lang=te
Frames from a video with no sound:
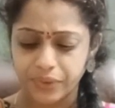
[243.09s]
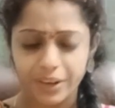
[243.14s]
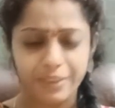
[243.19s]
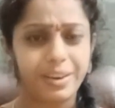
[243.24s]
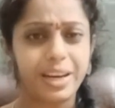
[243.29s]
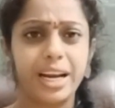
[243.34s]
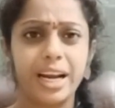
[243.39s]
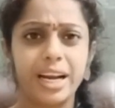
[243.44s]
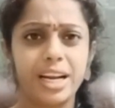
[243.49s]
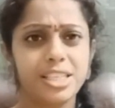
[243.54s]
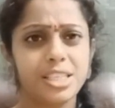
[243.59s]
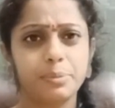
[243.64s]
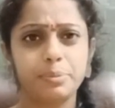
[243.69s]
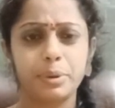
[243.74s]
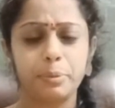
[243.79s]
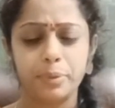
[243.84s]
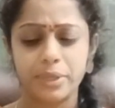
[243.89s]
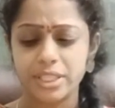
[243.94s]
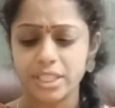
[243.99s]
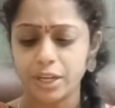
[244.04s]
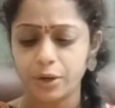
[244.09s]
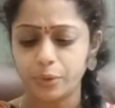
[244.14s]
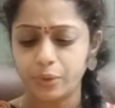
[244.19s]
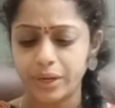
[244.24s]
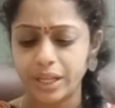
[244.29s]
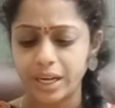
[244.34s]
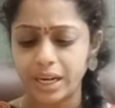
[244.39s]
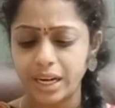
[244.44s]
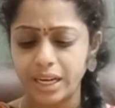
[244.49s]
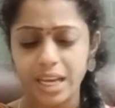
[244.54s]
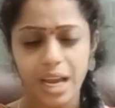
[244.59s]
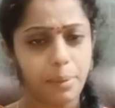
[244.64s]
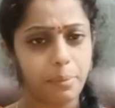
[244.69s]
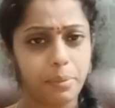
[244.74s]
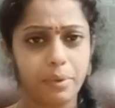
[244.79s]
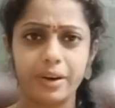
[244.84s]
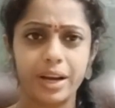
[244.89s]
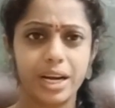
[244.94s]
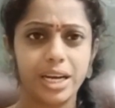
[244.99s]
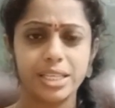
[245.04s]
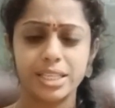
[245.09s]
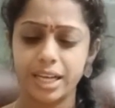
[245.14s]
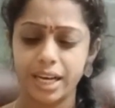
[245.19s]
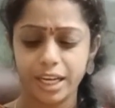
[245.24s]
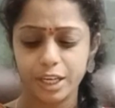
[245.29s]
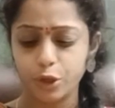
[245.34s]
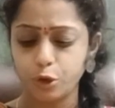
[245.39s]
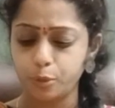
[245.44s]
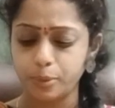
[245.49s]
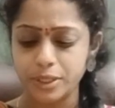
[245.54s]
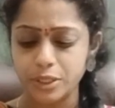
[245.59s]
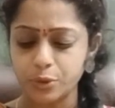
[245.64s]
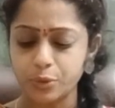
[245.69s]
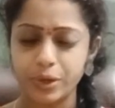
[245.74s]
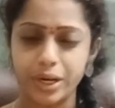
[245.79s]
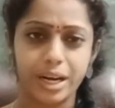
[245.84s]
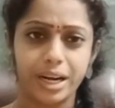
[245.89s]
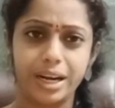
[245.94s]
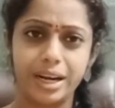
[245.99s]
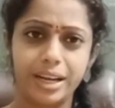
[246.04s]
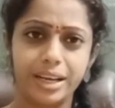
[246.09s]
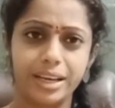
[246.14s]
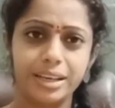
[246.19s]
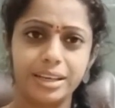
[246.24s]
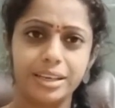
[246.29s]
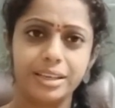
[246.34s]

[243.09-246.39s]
ఎవరికైనా చెప్తే పిచ్చి అనుకుంటారు కానీ అమ్మవారు నిజంగా నిరూపించుకుంటారండి